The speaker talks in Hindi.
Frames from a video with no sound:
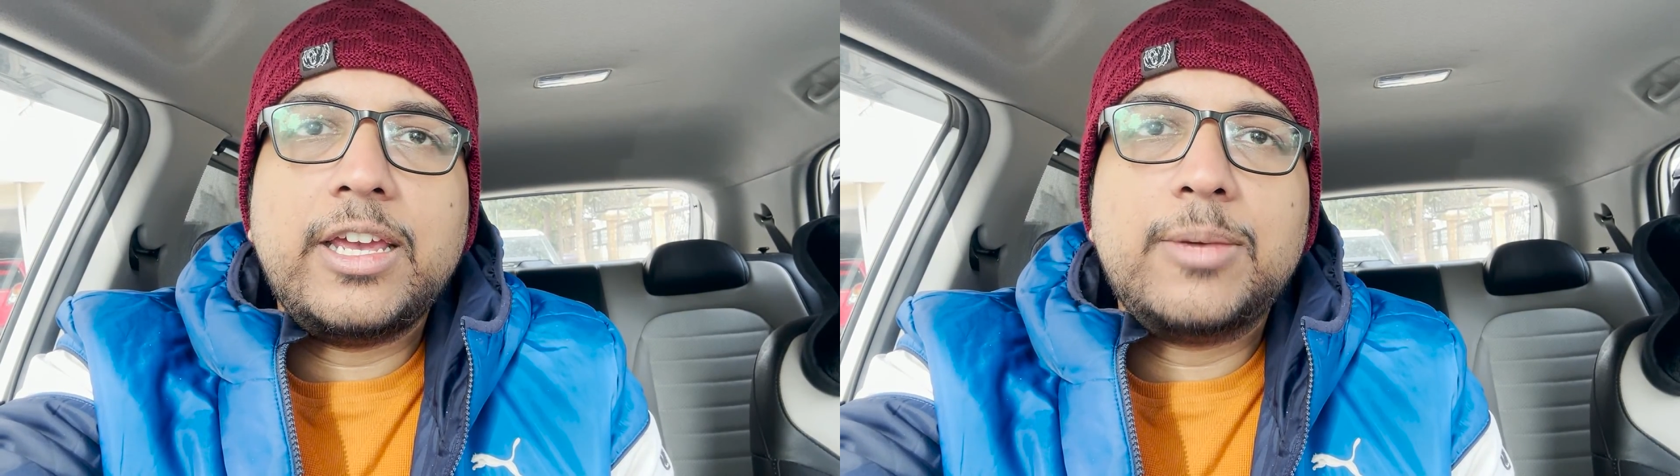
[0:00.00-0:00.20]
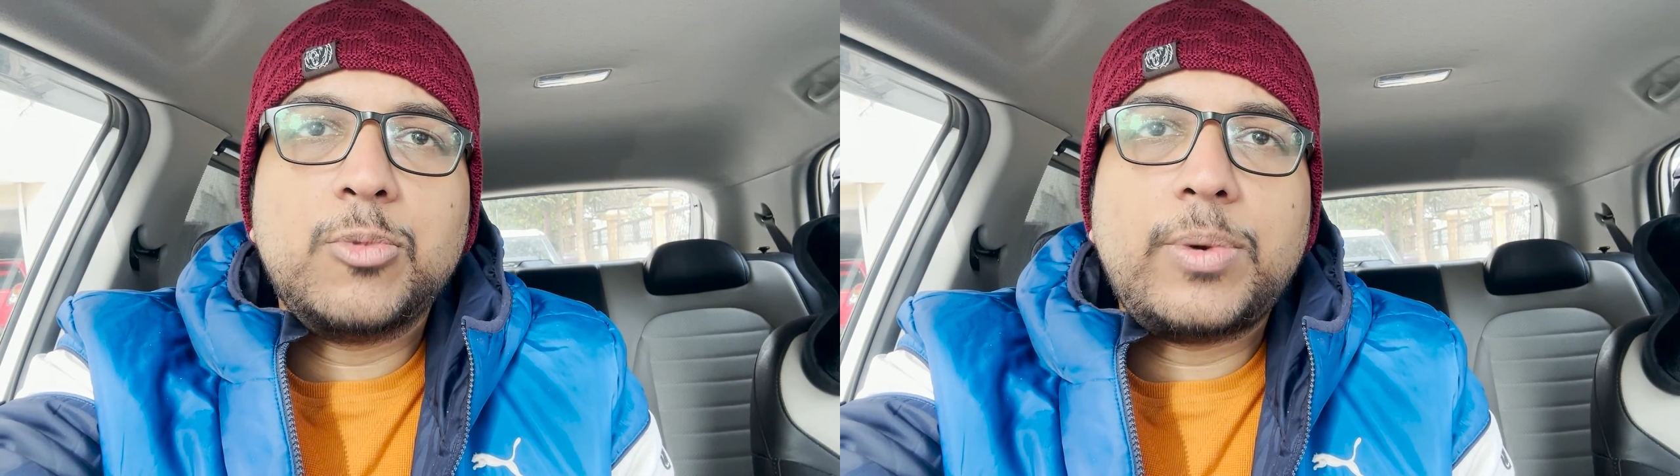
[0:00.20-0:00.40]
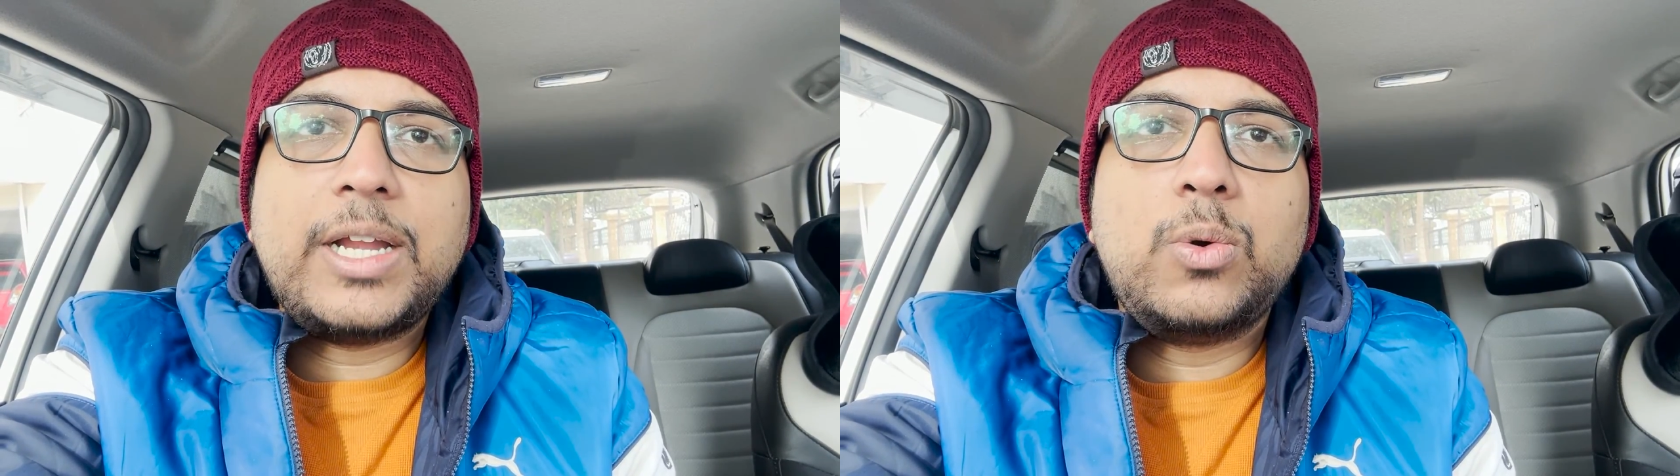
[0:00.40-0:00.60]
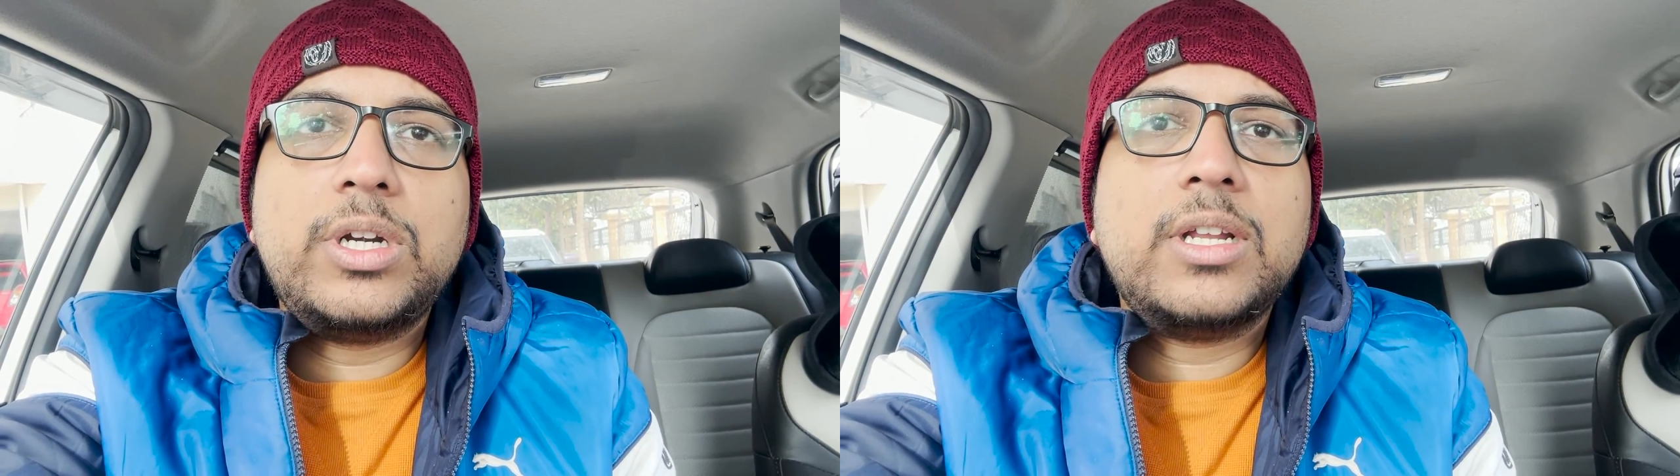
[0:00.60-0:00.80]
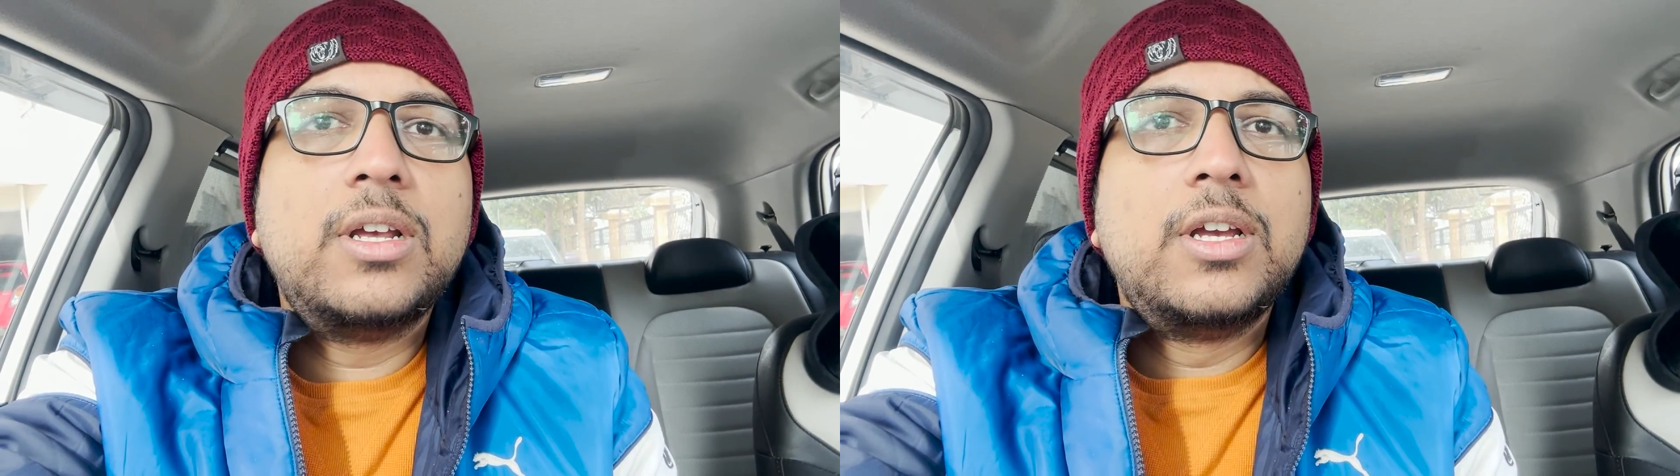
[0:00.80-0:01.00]
एक मोबाइल
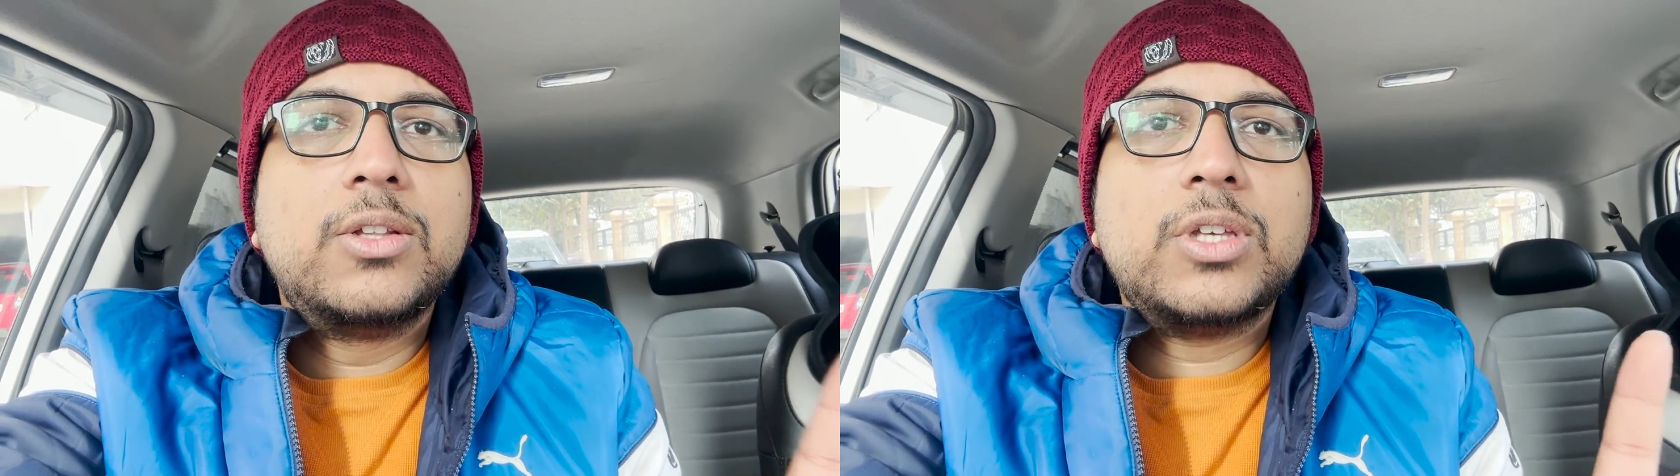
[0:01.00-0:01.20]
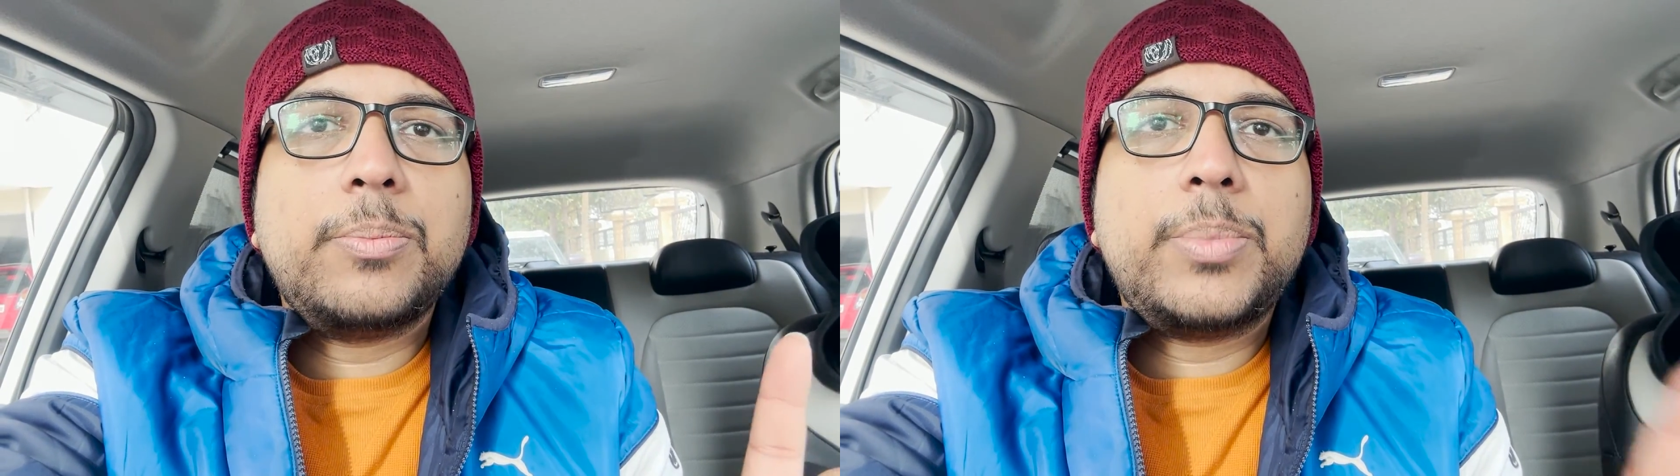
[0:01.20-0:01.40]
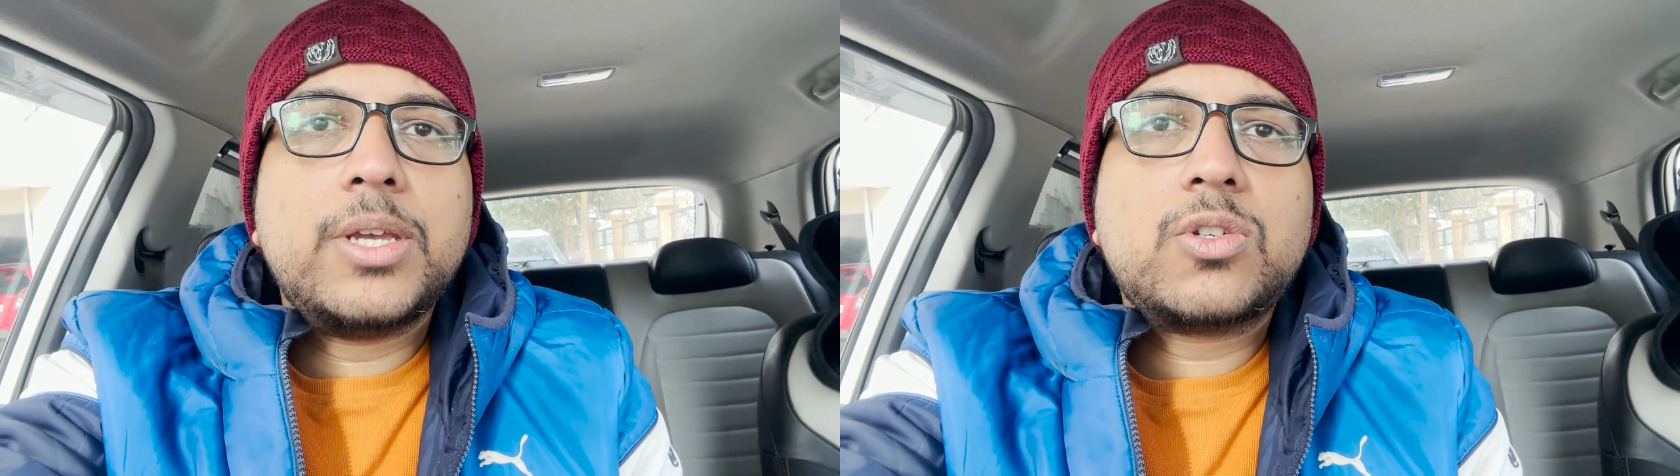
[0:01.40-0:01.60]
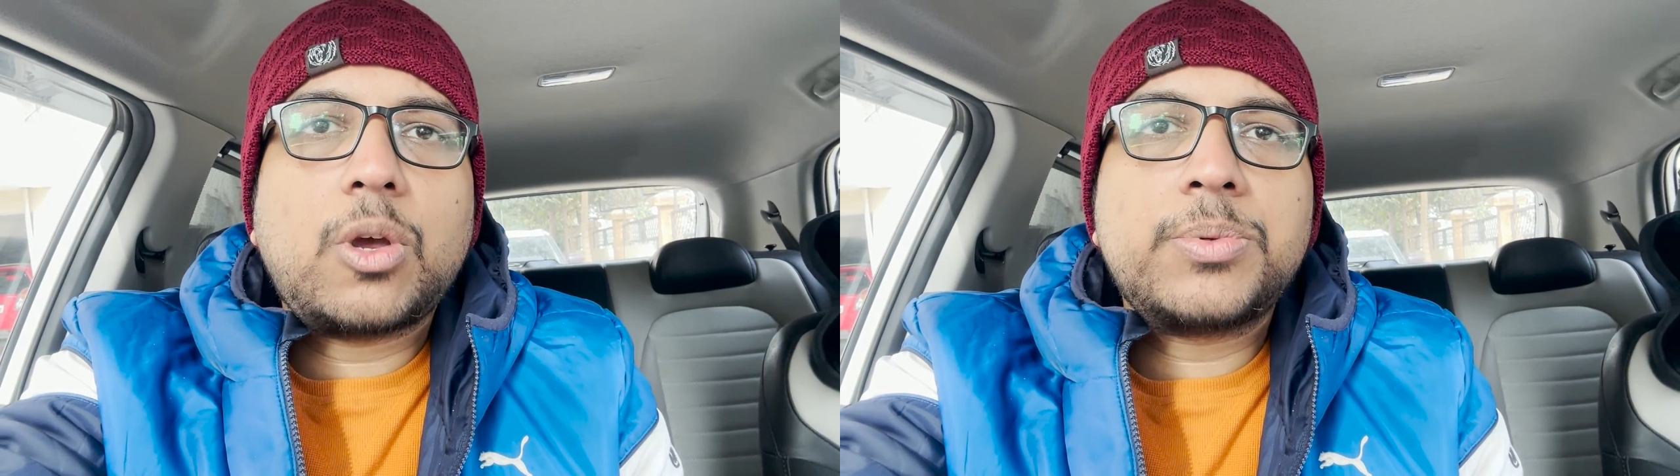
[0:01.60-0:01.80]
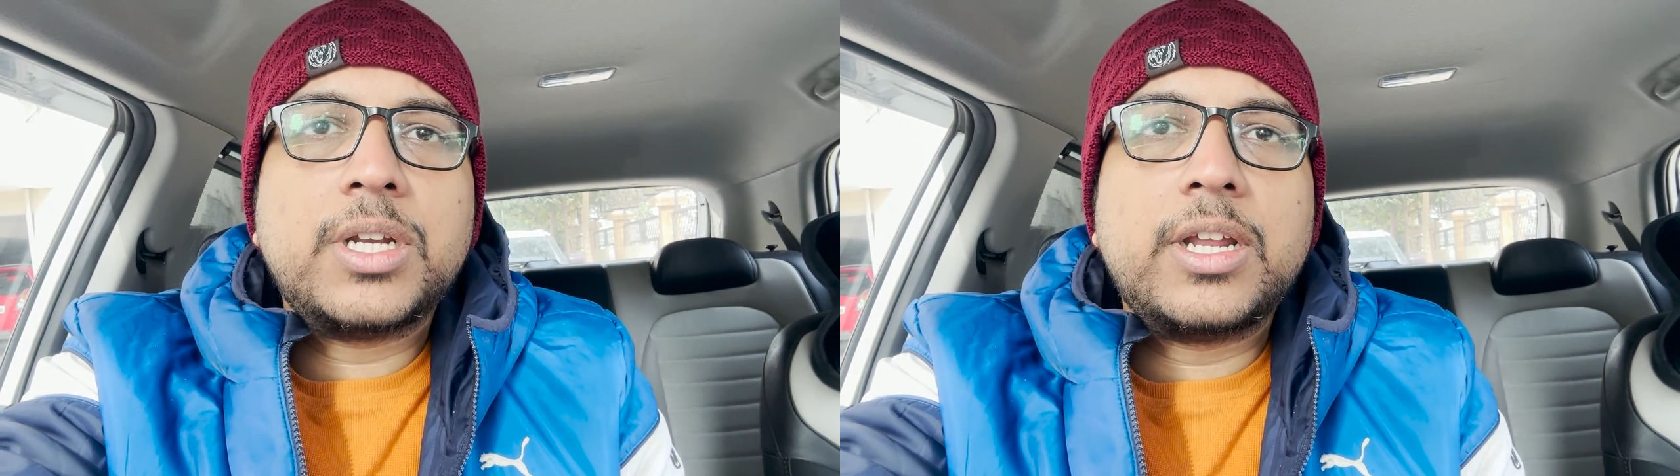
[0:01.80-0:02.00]
होल्डर तो ये बेस्ट
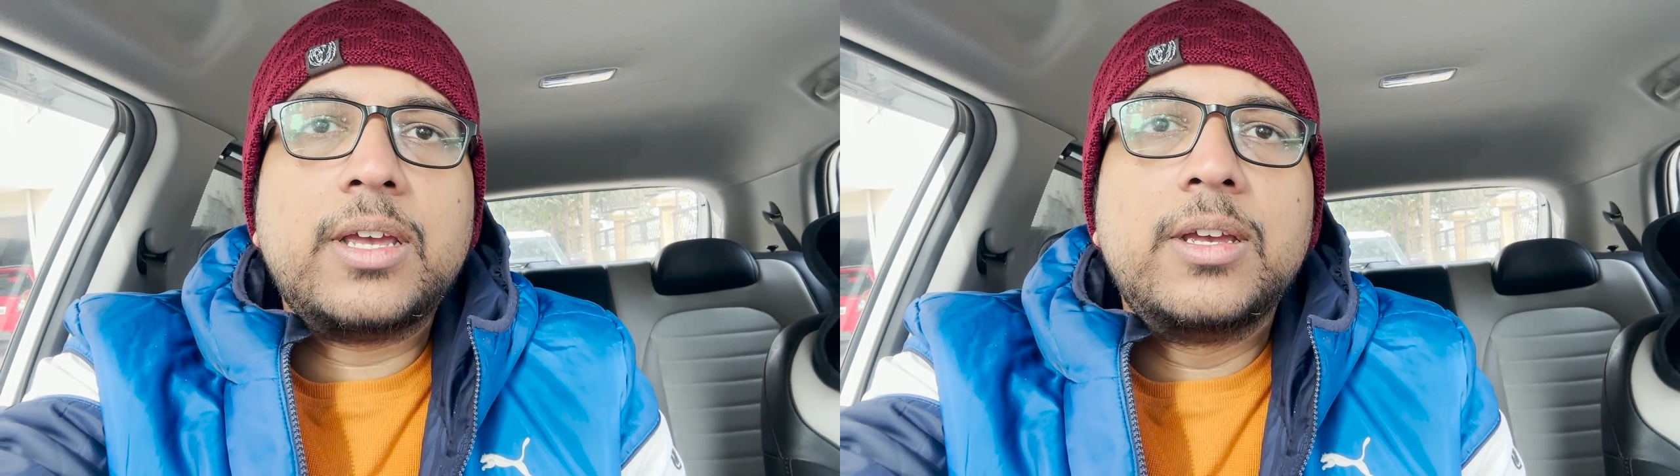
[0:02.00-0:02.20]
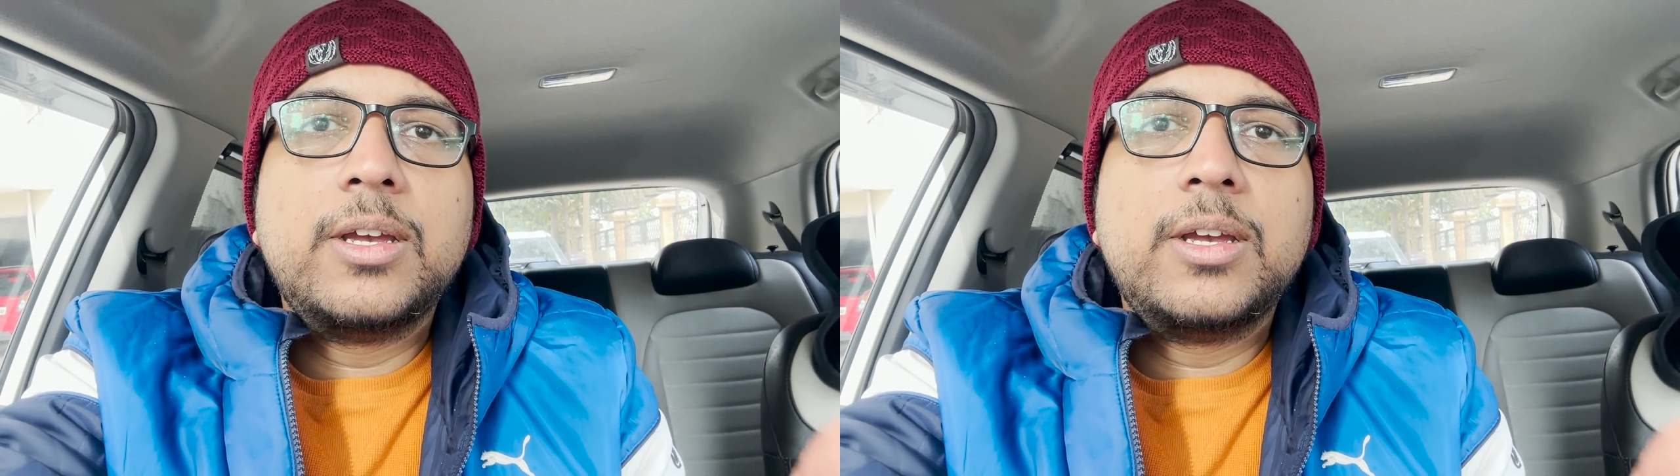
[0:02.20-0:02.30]
ऑप्शन है